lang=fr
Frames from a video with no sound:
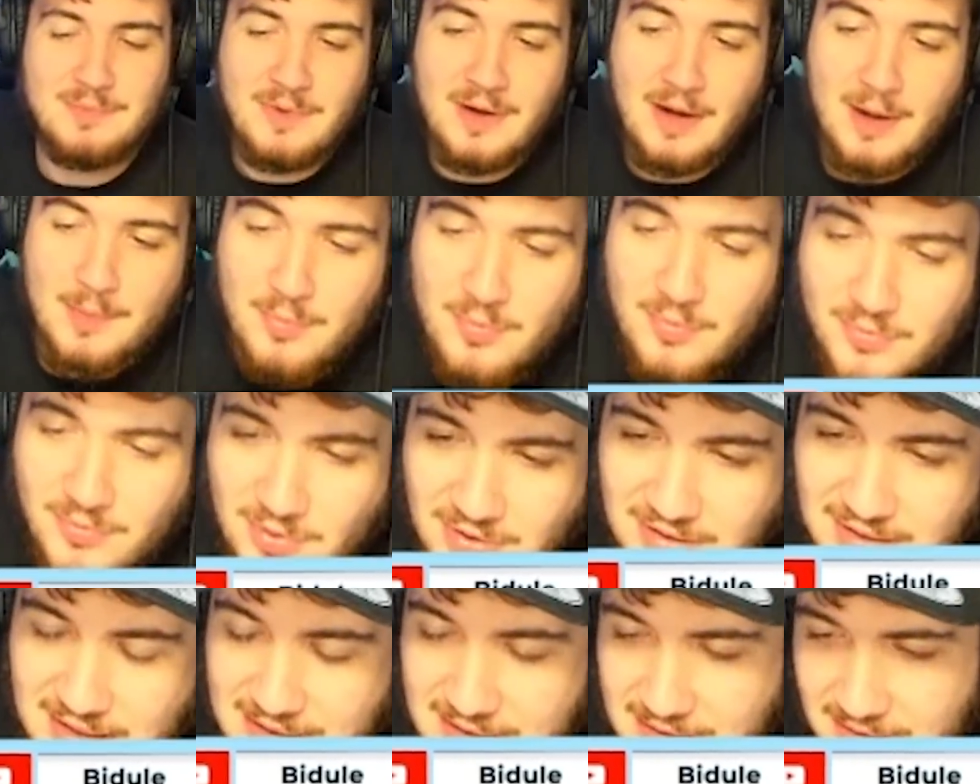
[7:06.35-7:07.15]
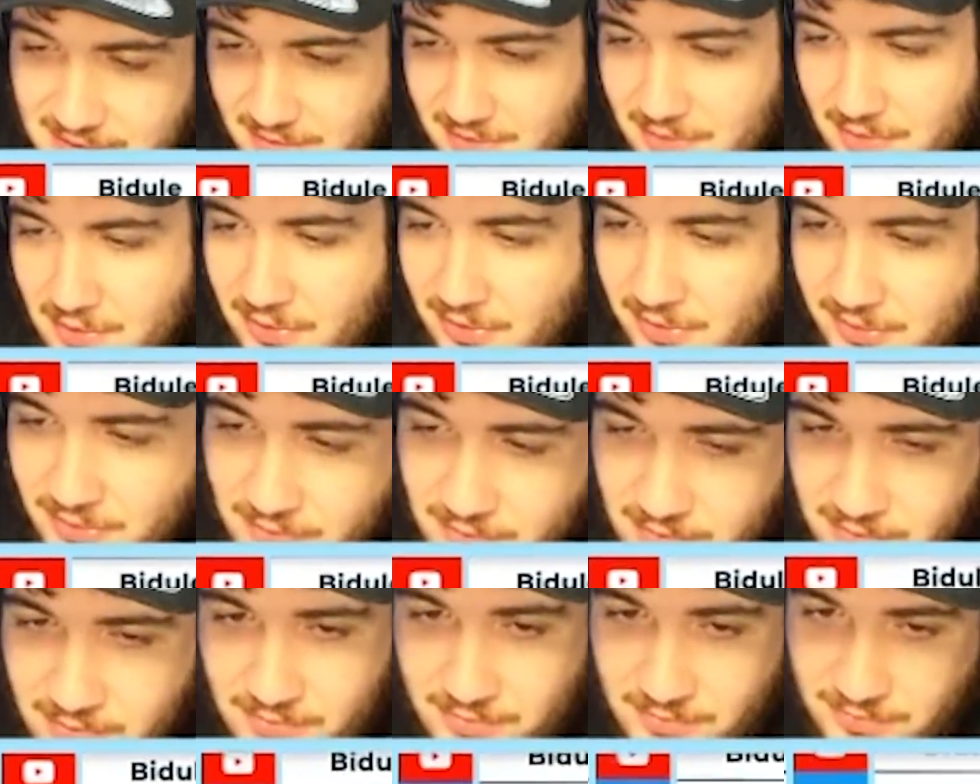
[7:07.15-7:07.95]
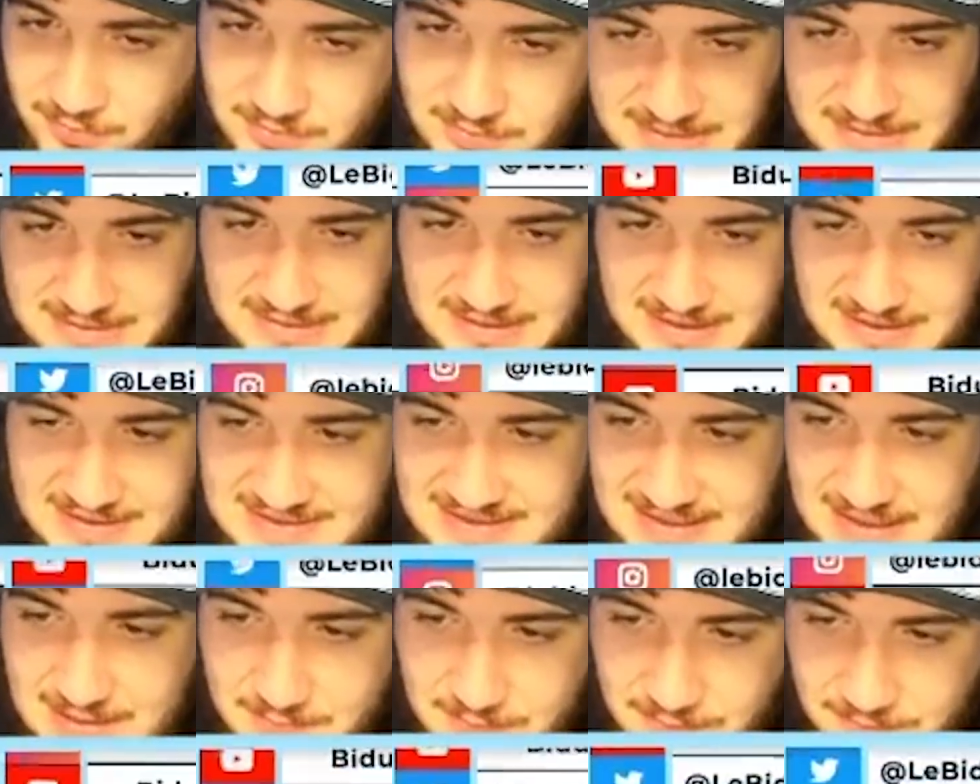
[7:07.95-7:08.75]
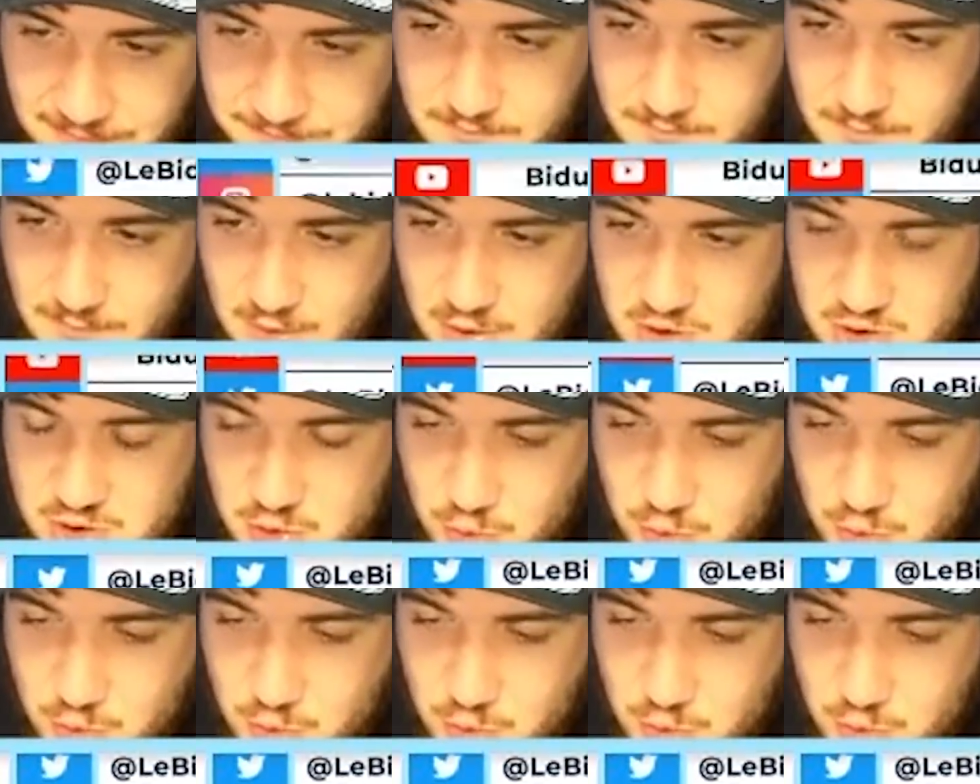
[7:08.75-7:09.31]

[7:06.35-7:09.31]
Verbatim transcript: un bon call d'aller euh, en Crazy Time. J'ai